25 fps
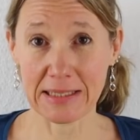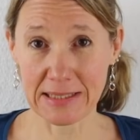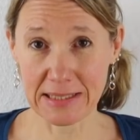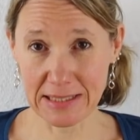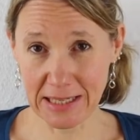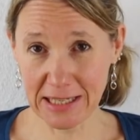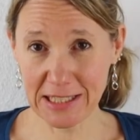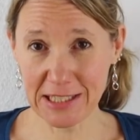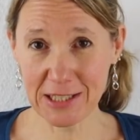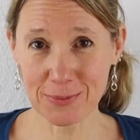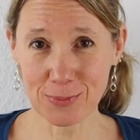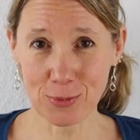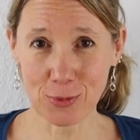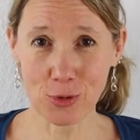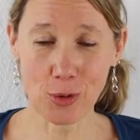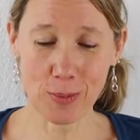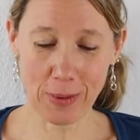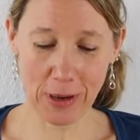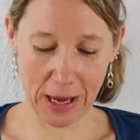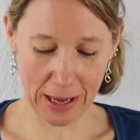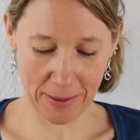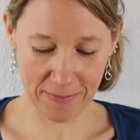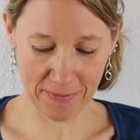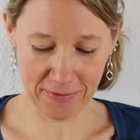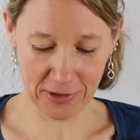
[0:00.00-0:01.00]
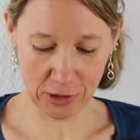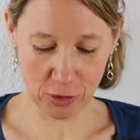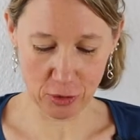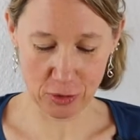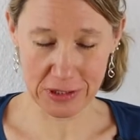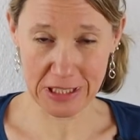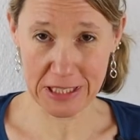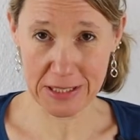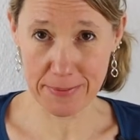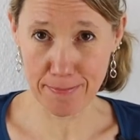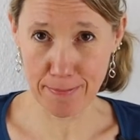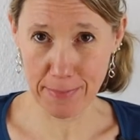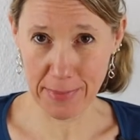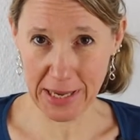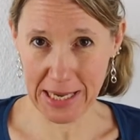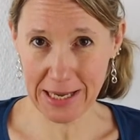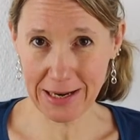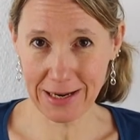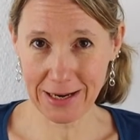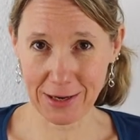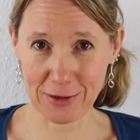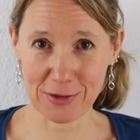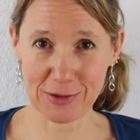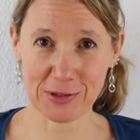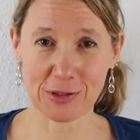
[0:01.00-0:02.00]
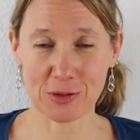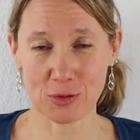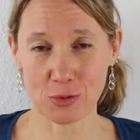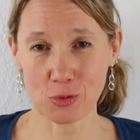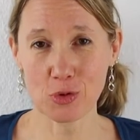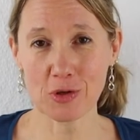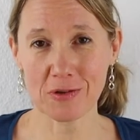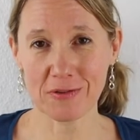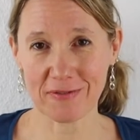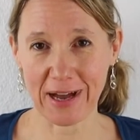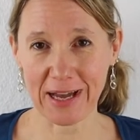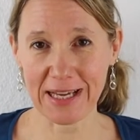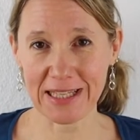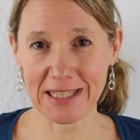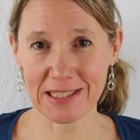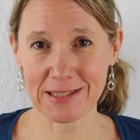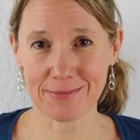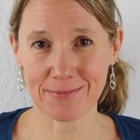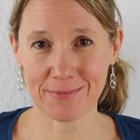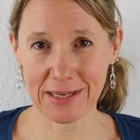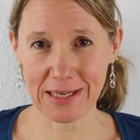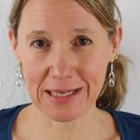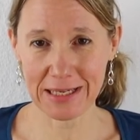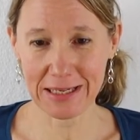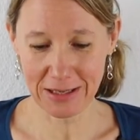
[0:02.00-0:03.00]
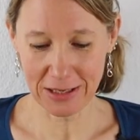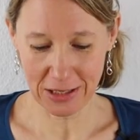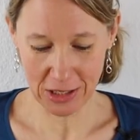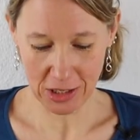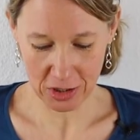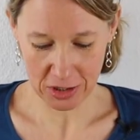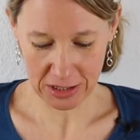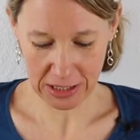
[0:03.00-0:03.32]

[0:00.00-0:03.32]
Als nächste Probe haben wir uns Mehl ausgesucht, Weizenmehl.